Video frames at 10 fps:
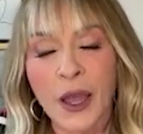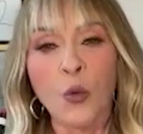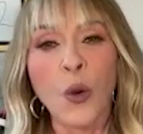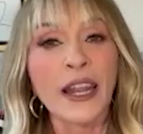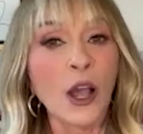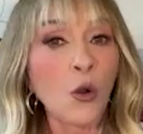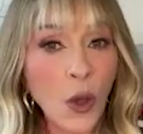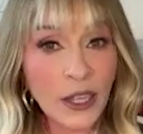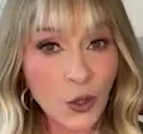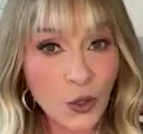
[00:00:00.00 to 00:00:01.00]

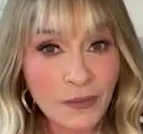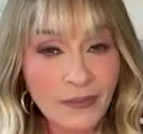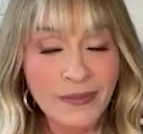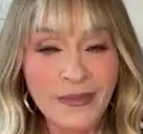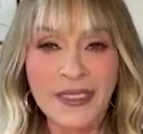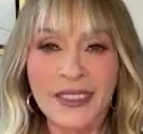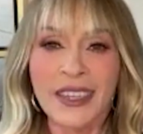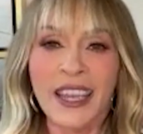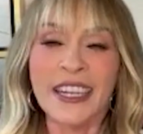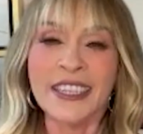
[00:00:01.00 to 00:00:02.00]
Guanajuato,
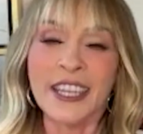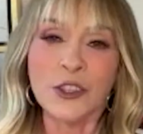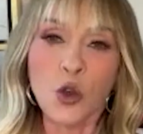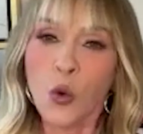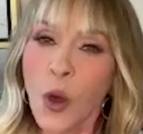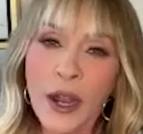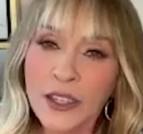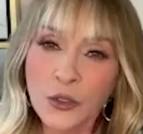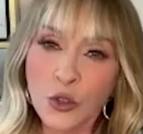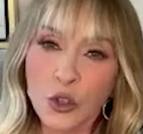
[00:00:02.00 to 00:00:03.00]
en el Teatro
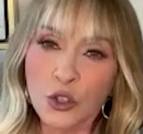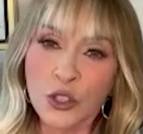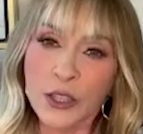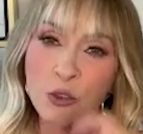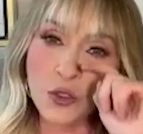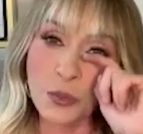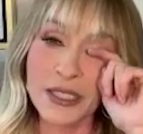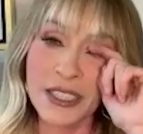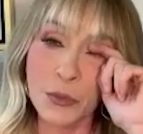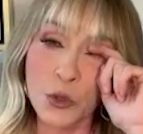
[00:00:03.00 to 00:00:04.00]
Juárez, uno de los teatros
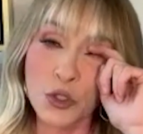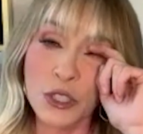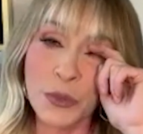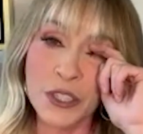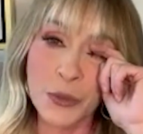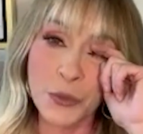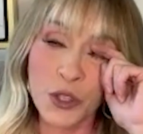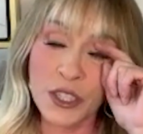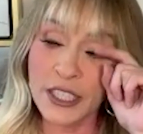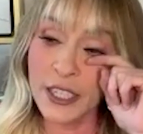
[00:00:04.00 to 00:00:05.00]
más hermosos de principio
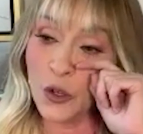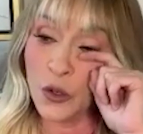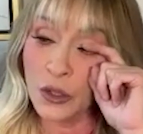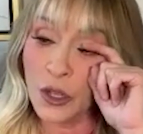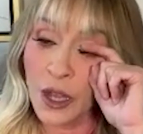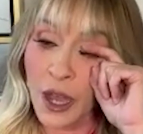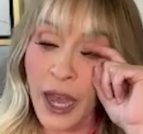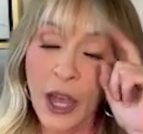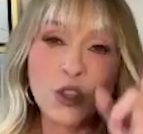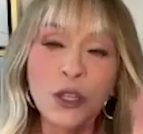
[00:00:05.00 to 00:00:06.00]
de siglo,
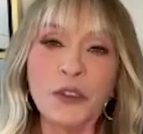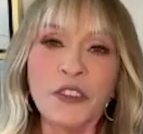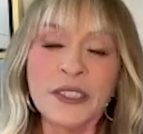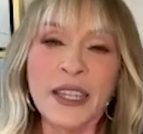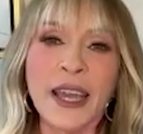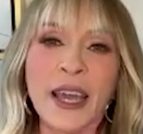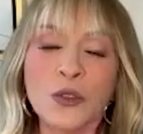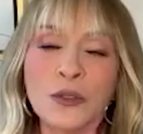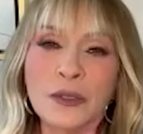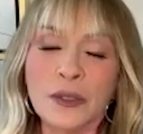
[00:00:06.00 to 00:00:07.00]
a donde me
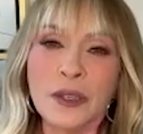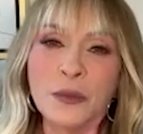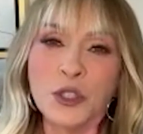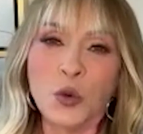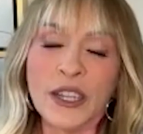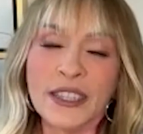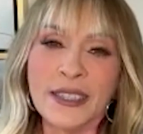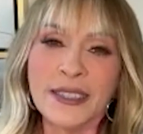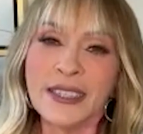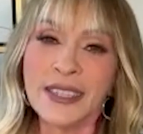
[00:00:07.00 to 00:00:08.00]
festejaron mis
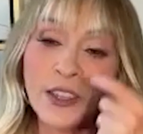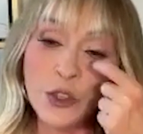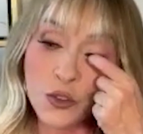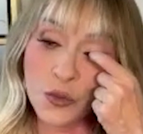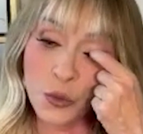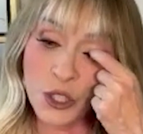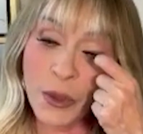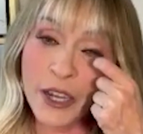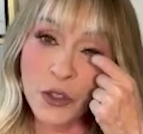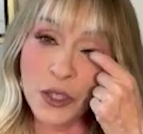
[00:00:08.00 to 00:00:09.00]
46 años, pues
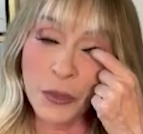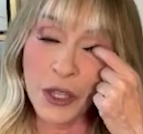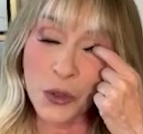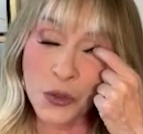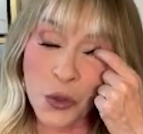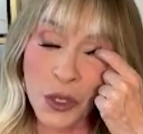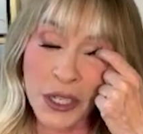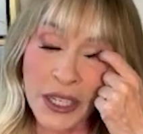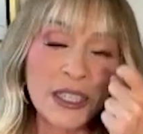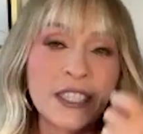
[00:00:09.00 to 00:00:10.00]
varios amigos. Son
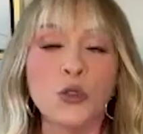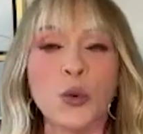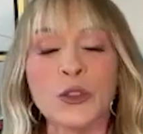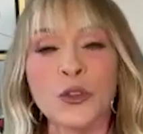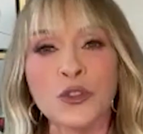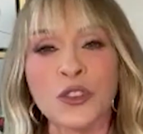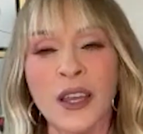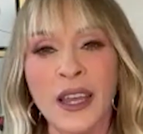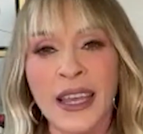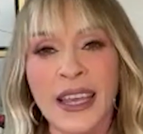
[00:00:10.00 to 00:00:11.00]
15 duetos.
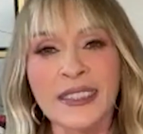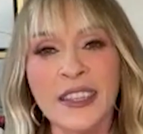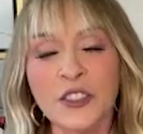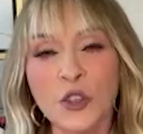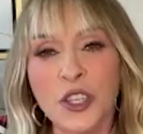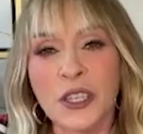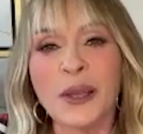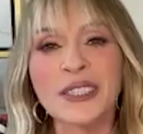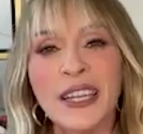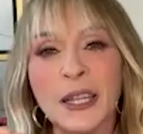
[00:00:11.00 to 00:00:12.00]
Este disco se
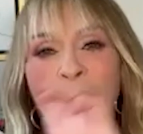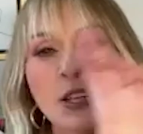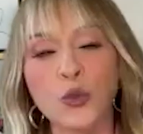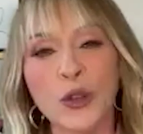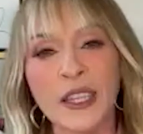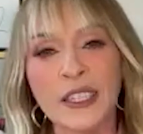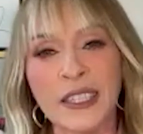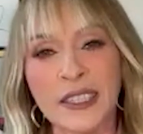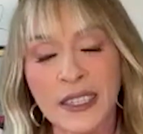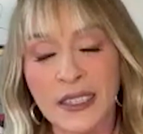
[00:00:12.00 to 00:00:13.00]
llama Celebrando una
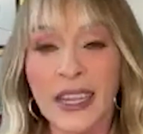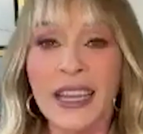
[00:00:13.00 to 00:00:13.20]
leyenda.